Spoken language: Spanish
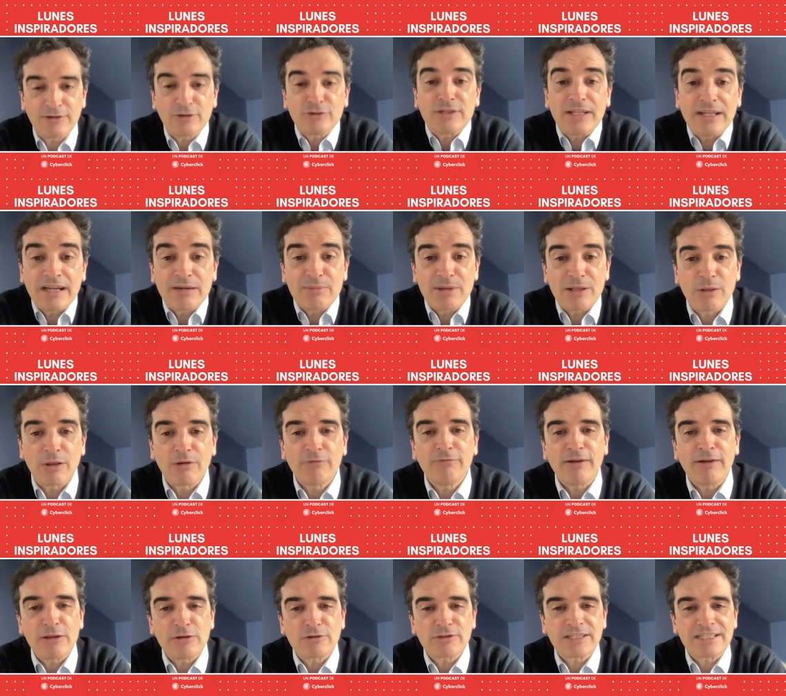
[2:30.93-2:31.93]
No tener miedo al
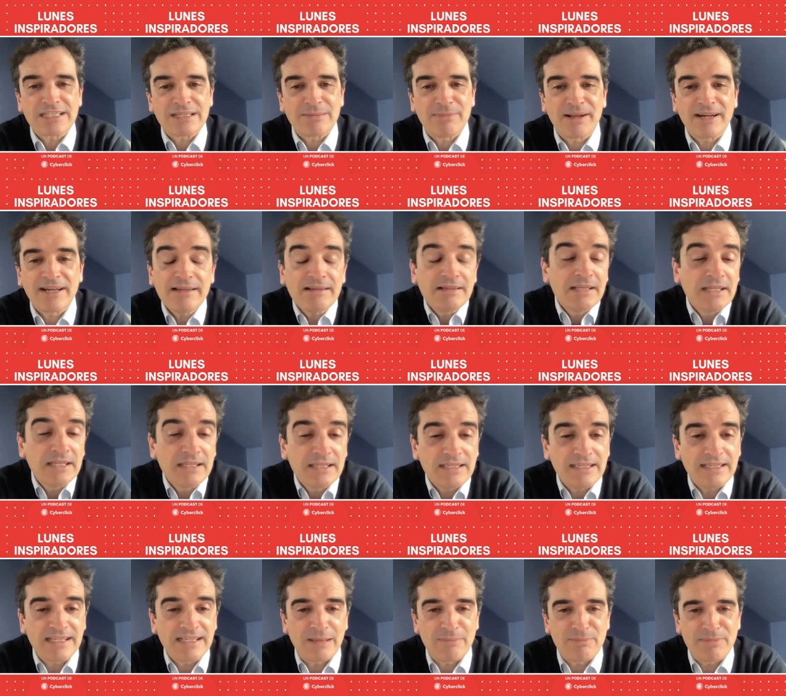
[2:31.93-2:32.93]
fallo esta semana
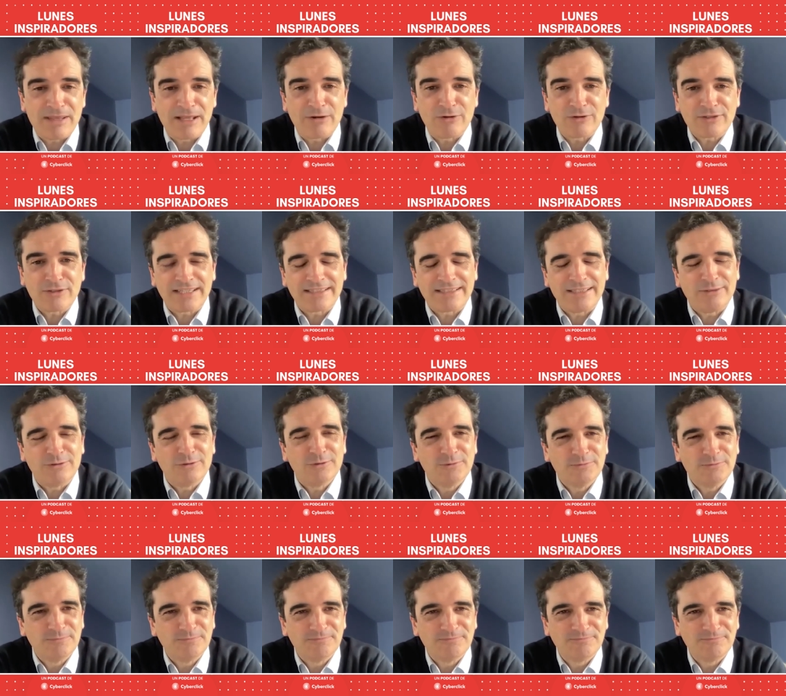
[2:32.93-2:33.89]
y cambiar nuestra actitud.